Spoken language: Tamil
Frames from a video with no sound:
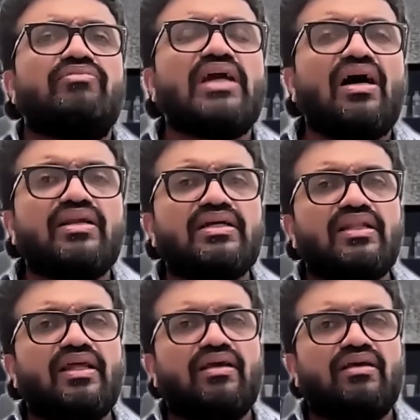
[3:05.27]

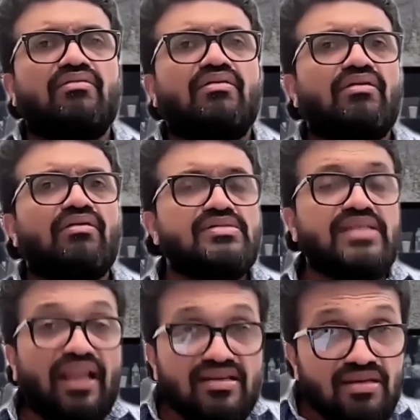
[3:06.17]
விகாரைகளிலே
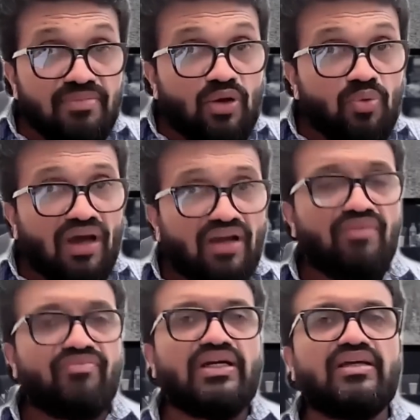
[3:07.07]
சிரேஷ்ட
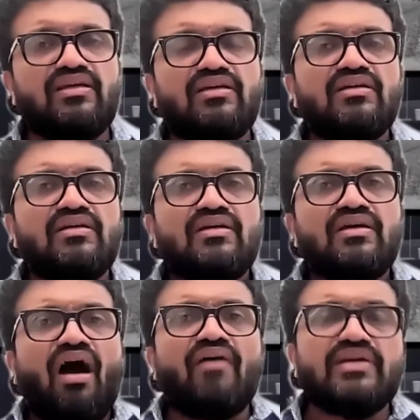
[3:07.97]
பிக்குமாரிடம் வழங்கி
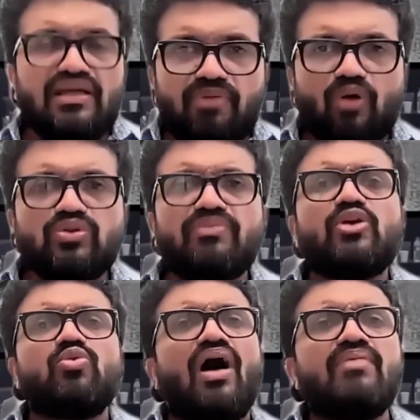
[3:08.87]
அவர்களை பௌத்த
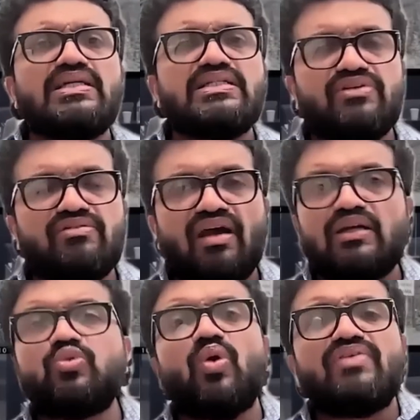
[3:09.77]
பிக்குவாக மாற்றி
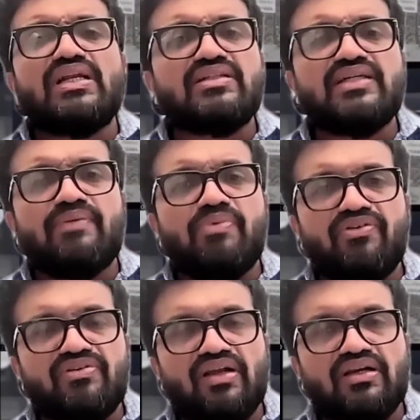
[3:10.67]
விடுவார்கள் துறவரத்துக்கு அனுப்பி
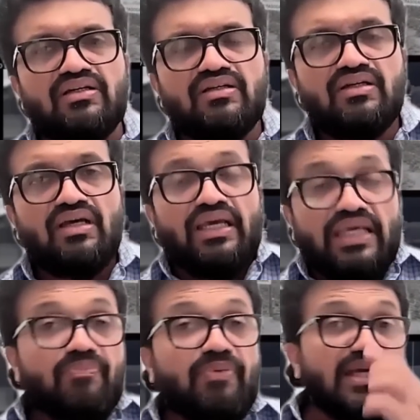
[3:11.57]
விடுவார்கள்
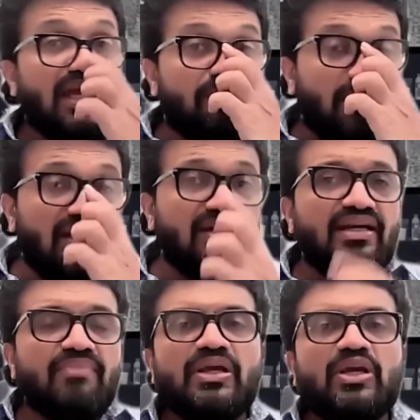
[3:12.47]
இப்படியான பல
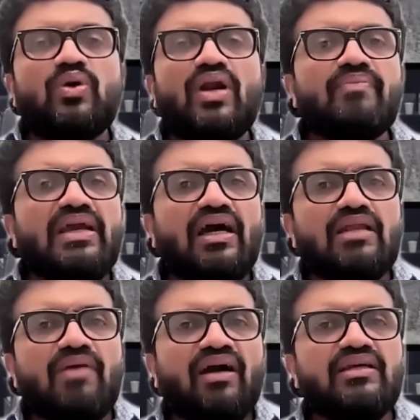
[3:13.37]
இளம் பிக்குகள் அண்மை
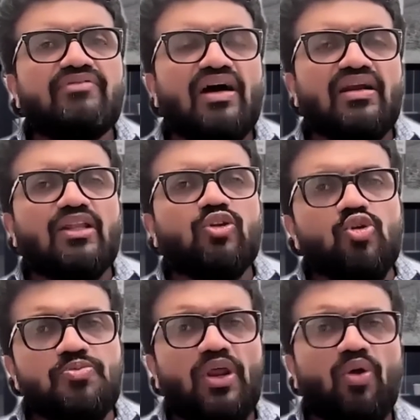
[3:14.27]
காலமாக இவ்வாறான
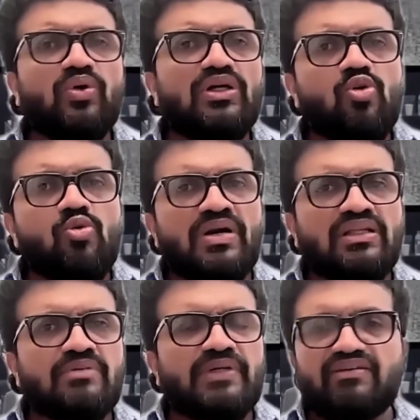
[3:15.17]
துஷ்பிரயோகங்களுக்கு
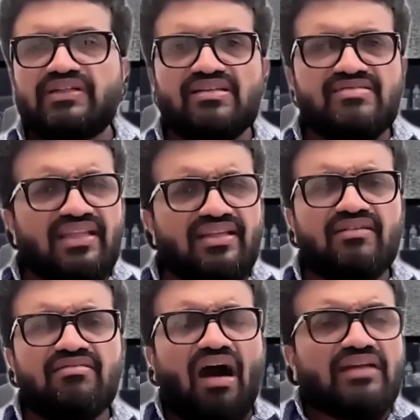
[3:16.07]
உட்படுத்தப்பட்ட வந்த
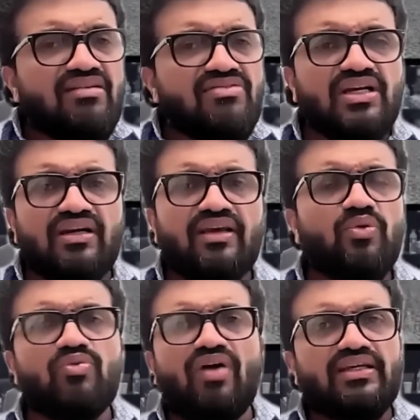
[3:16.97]
செய்திகள் அதிர்ச்சிகளை
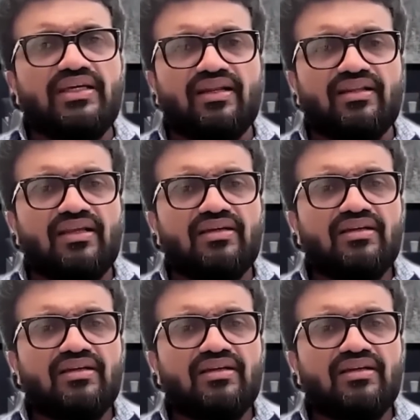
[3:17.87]
உருவாக்கி இருந்தன